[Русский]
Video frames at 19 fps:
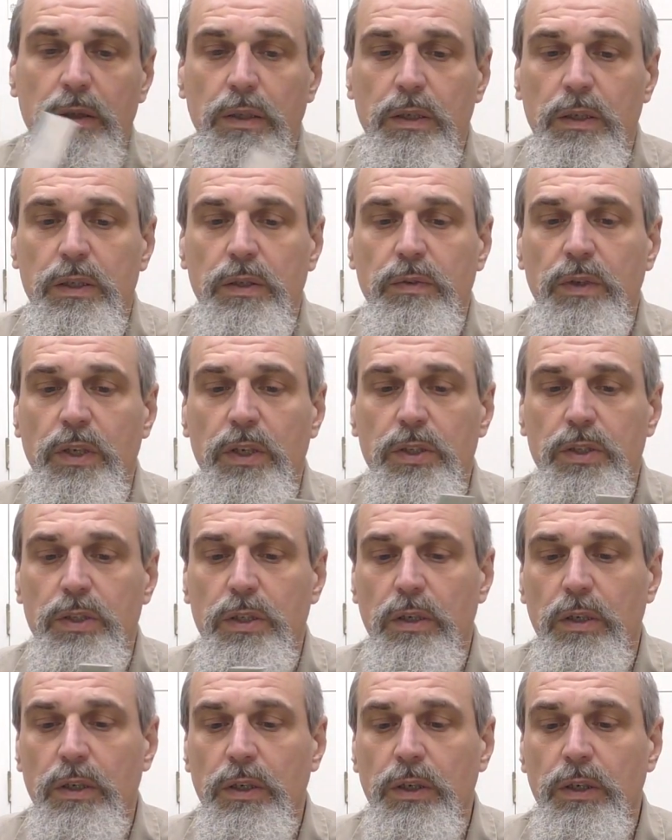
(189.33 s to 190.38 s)
надеваешь
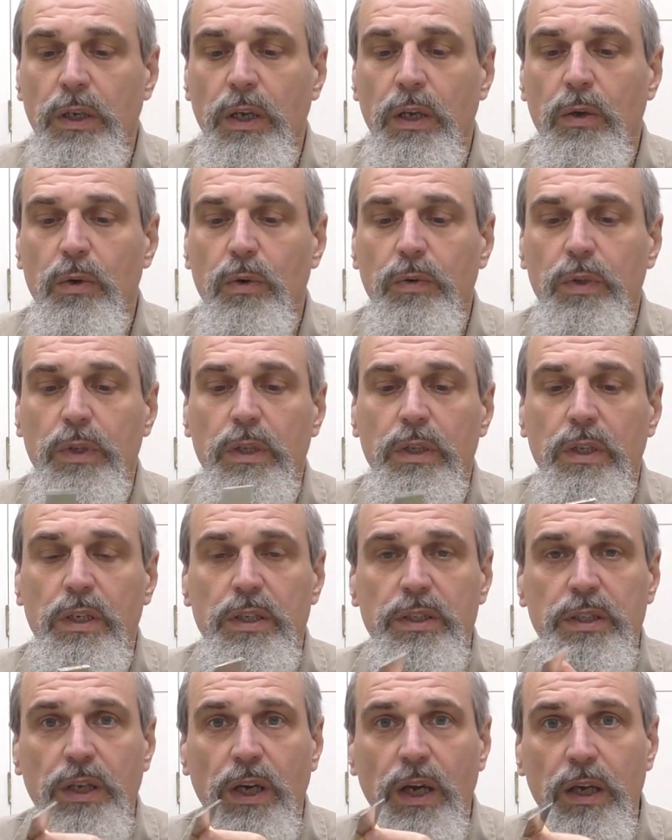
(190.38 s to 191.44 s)
линейку, вот это
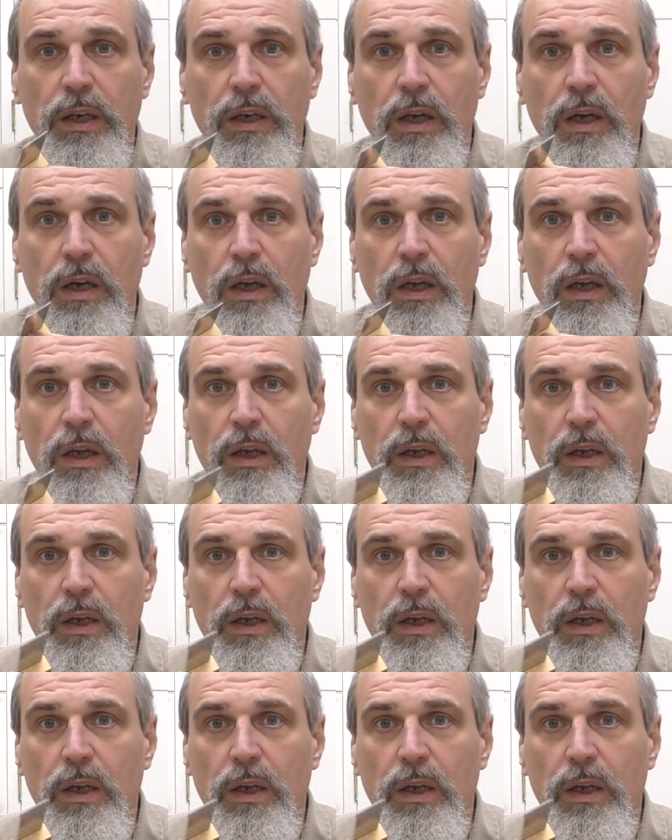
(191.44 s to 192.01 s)
расстояние